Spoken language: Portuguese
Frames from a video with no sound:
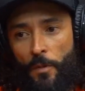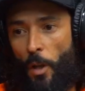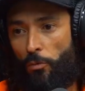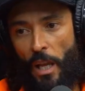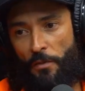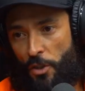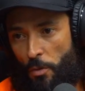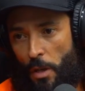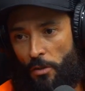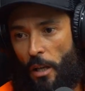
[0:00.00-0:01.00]
não tem
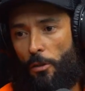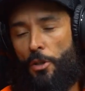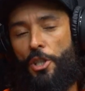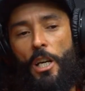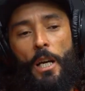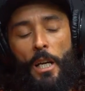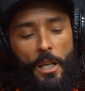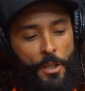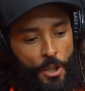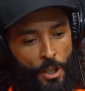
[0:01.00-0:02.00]
investimento em tecnologia
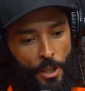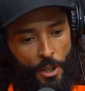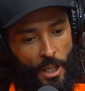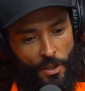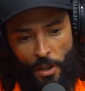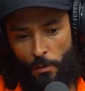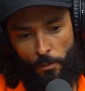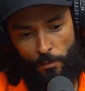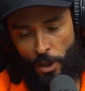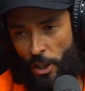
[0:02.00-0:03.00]
de
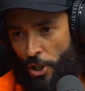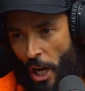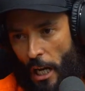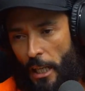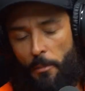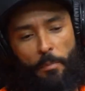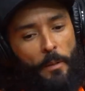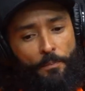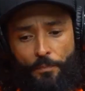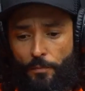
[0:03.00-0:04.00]
geração de energia
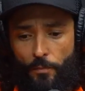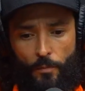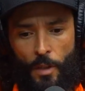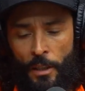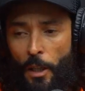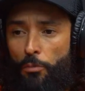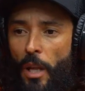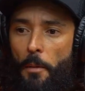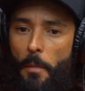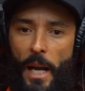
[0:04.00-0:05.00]
limpa, não
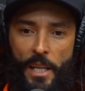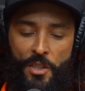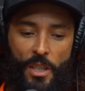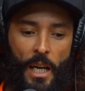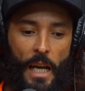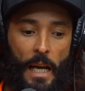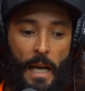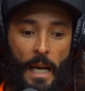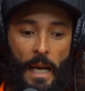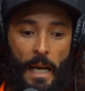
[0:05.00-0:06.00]
tem mais
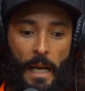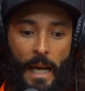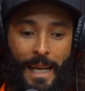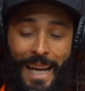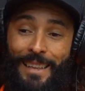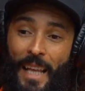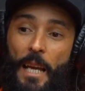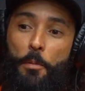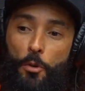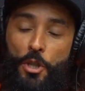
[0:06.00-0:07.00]
a, a
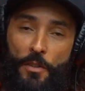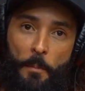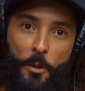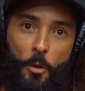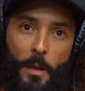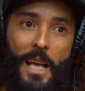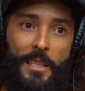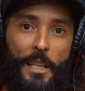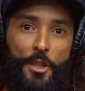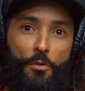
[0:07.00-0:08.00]
cadeia produtiva. A Petrobras
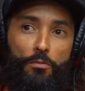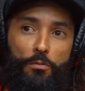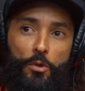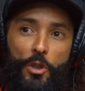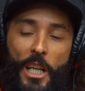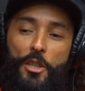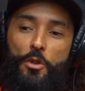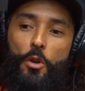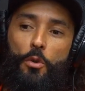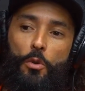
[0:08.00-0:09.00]
ela tinha um dos
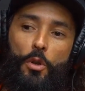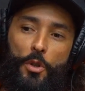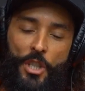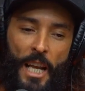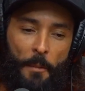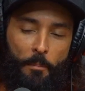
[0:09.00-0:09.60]
grandes orgulhos era